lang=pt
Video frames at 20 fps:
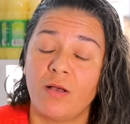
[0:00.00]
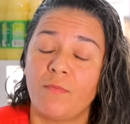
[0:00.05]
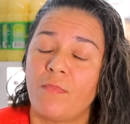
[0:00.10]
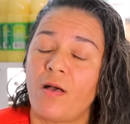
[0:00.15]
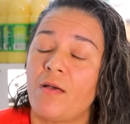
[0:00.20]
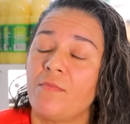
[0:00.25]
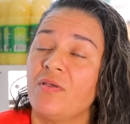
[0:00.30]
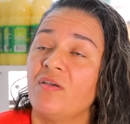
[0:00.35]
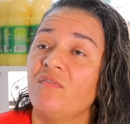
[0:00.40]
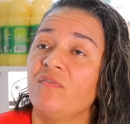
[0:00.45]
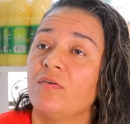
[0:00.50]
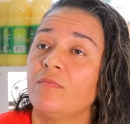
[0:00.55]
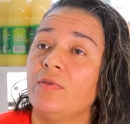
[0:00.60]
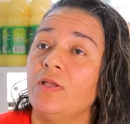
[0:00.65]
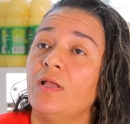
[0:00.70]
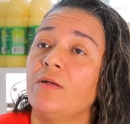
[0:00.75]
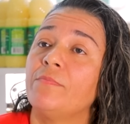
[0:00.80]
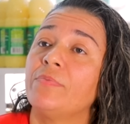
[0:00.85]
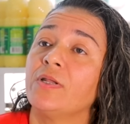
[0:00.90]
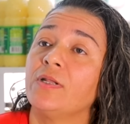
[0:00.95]
a amar, minha
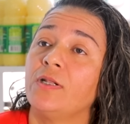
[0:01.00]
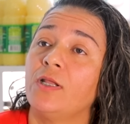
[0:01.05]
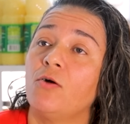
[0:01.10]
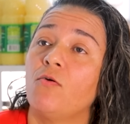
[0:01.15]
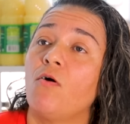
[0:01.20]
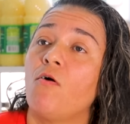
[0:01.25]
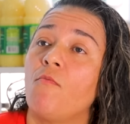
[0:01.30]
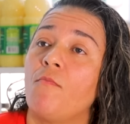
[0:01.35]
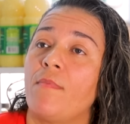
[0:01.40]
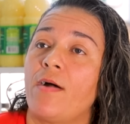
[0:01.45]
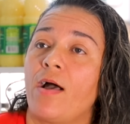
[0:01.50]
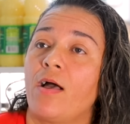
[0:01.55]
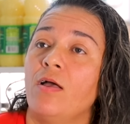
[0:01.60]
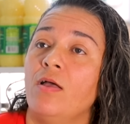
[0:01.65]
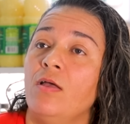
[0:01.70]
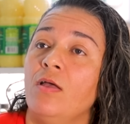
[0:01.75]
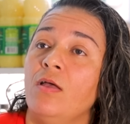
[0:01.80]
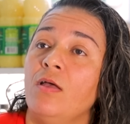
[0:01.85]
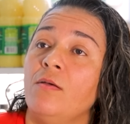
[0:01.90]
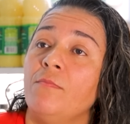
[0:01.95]
família aprendeu a amar
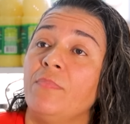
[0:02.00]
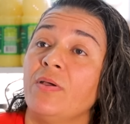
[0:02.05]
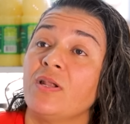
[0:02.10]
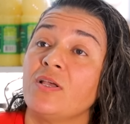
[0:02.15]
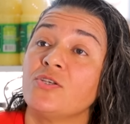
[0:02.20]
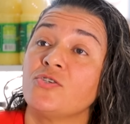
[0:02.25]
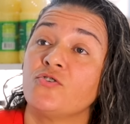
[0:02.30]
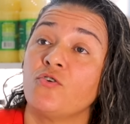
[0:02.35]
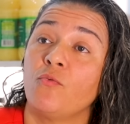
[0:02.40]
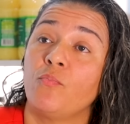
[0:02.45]
pelas